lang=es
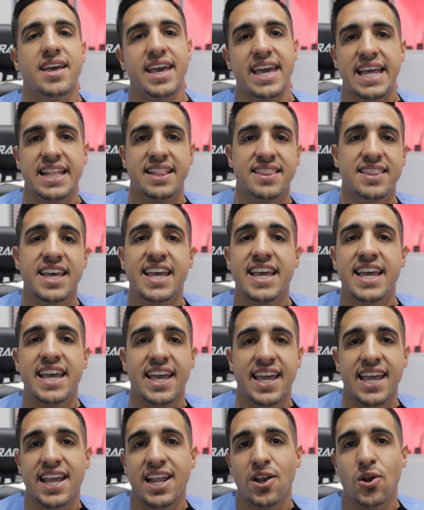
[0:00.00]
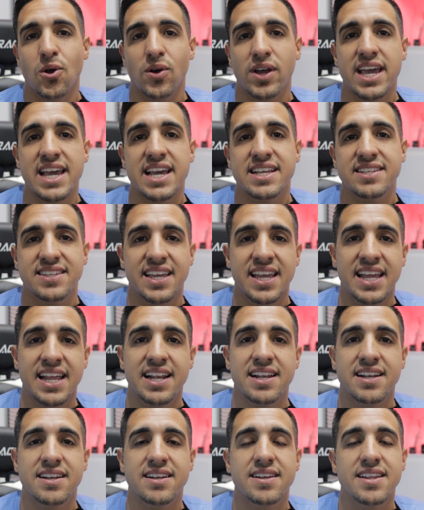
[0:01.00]
este, en lo que es
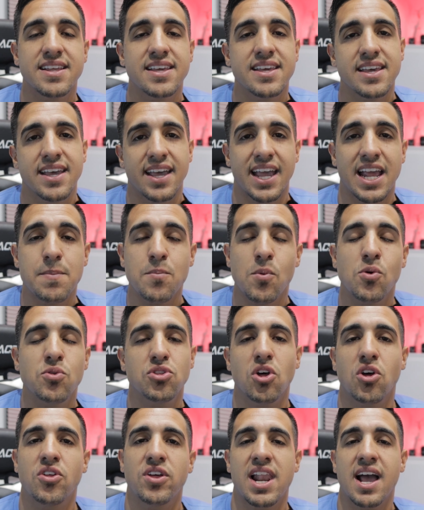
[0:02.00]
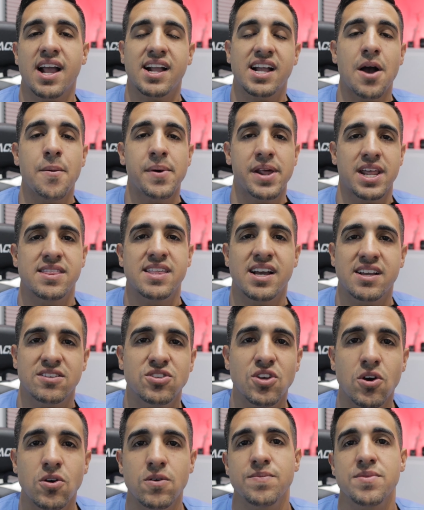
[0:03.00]
el, mundo de las cámaras de
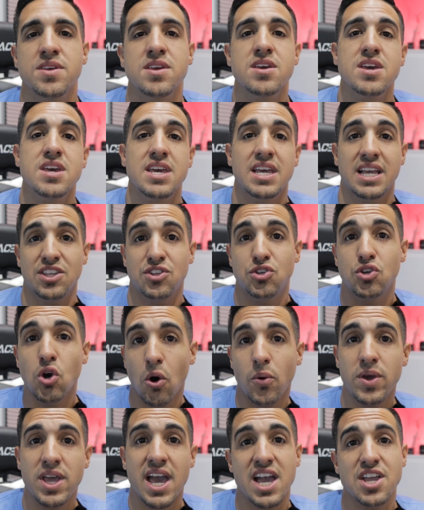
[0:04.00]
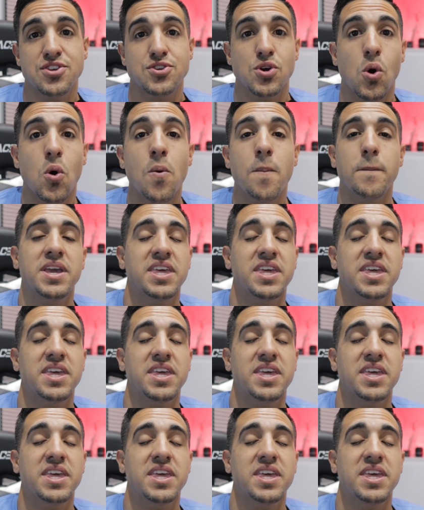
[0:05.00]
acción. Yo había hecho un